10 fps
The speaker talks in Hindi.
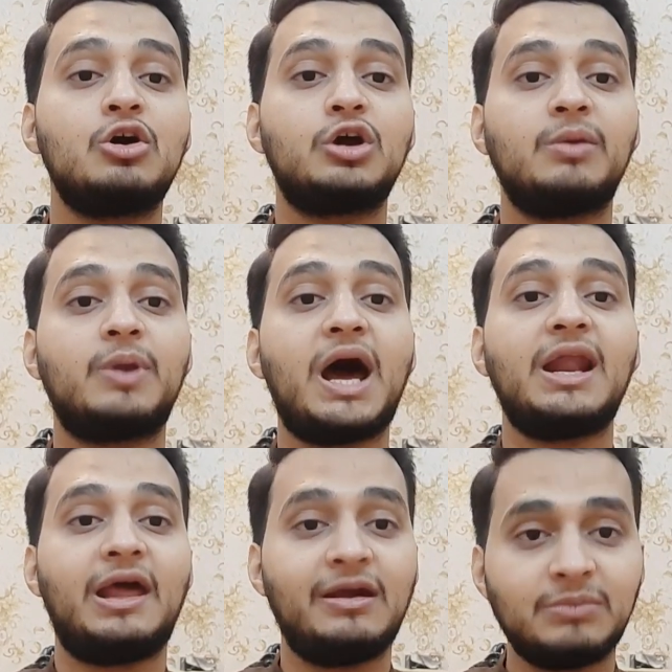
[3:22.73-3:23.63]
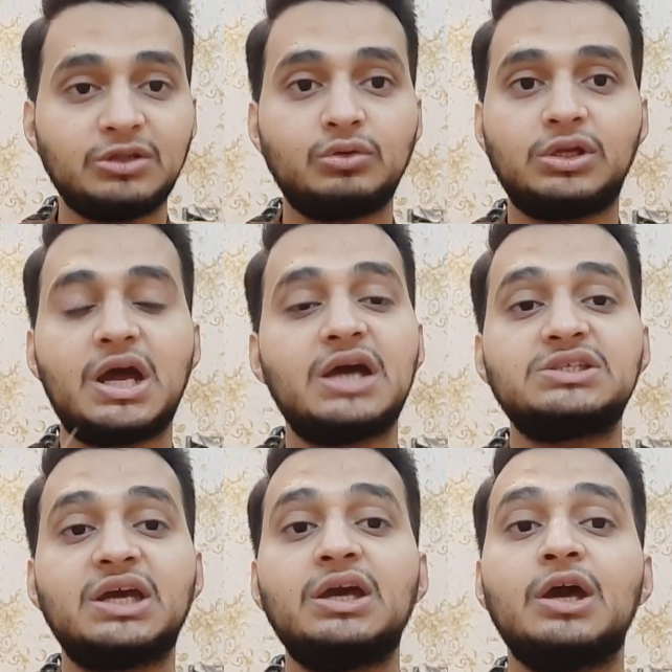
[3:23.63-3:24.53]
और इब्रार अहमद को खिलाया
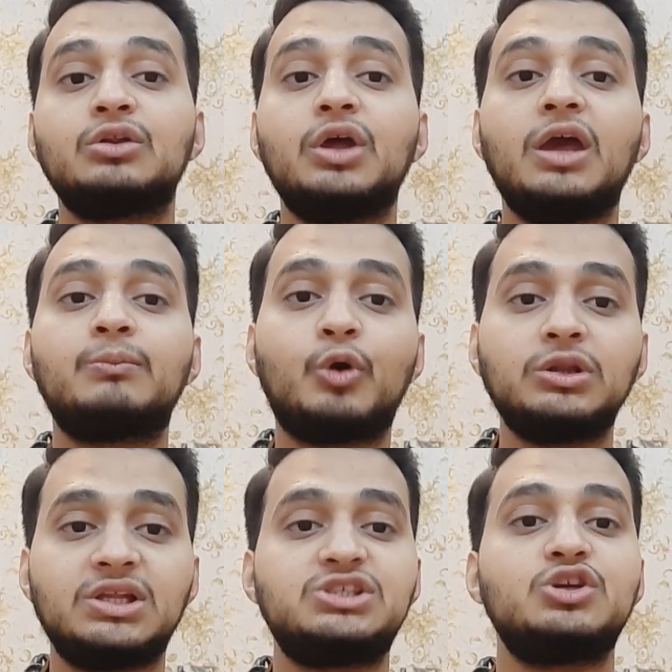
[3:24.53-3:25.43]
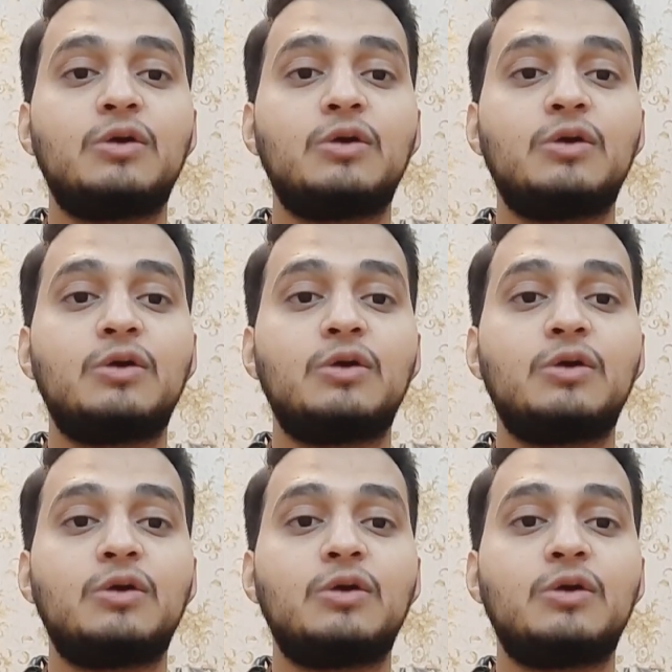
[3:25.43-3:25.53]
जाए तो ये एक बहुत अच्छी